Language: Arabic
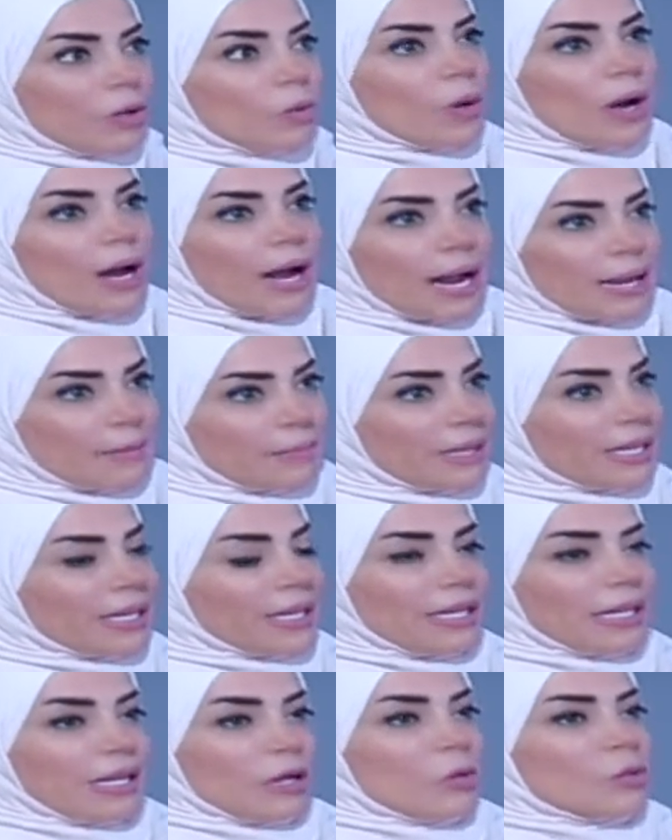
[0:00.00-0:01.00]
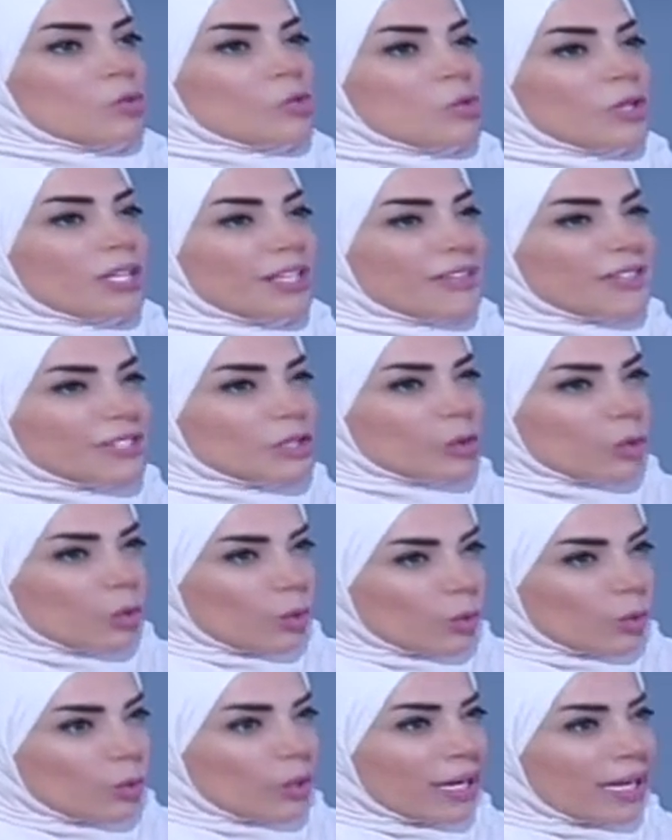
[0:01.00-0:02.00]
واحد بكل وفي
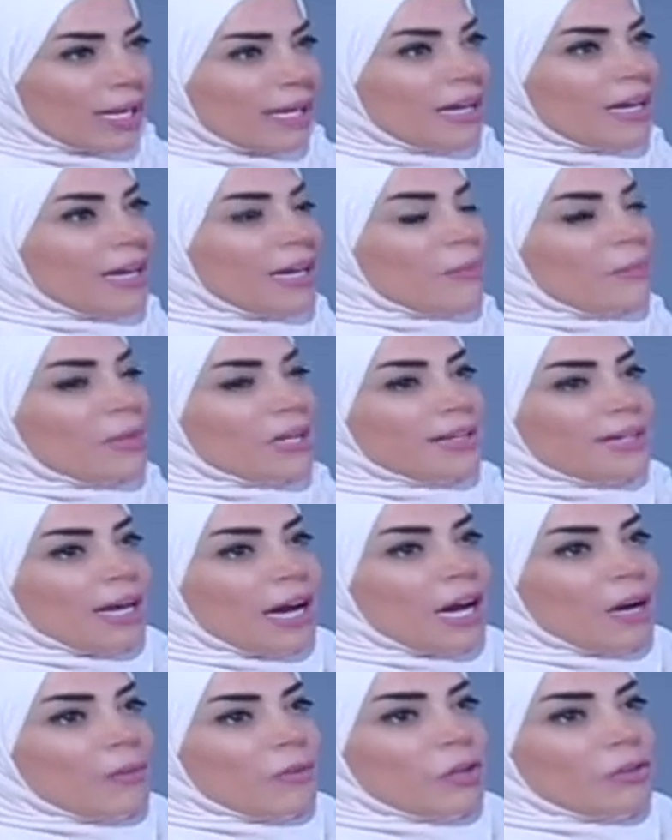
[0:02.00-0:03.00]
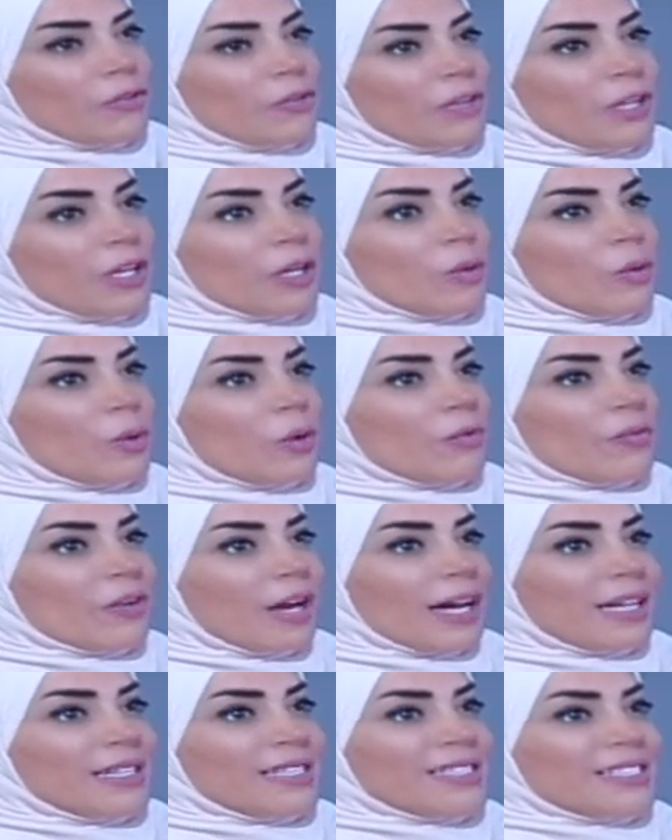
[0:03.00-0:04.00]
سهوله بالتعامل فيه وفي
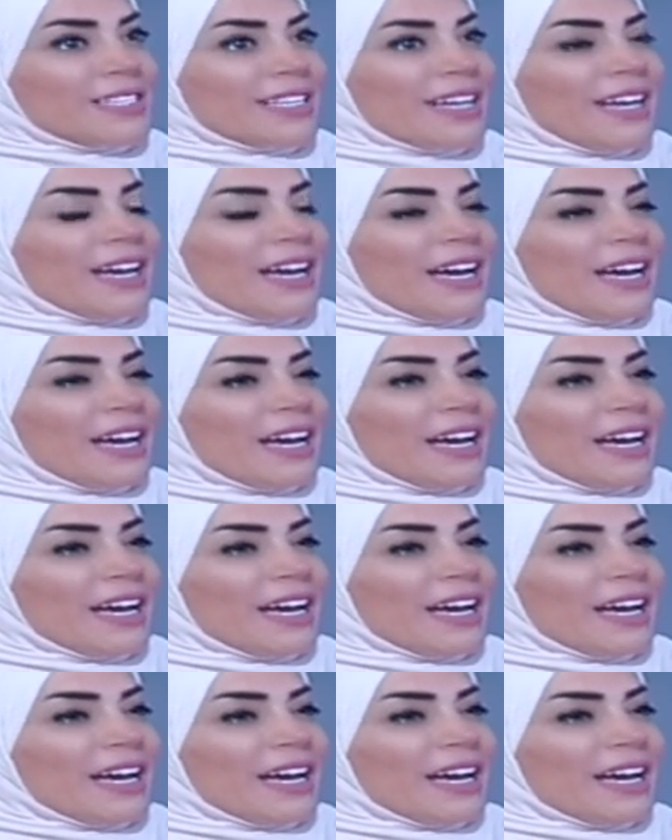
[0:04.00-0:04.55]
عندي آه،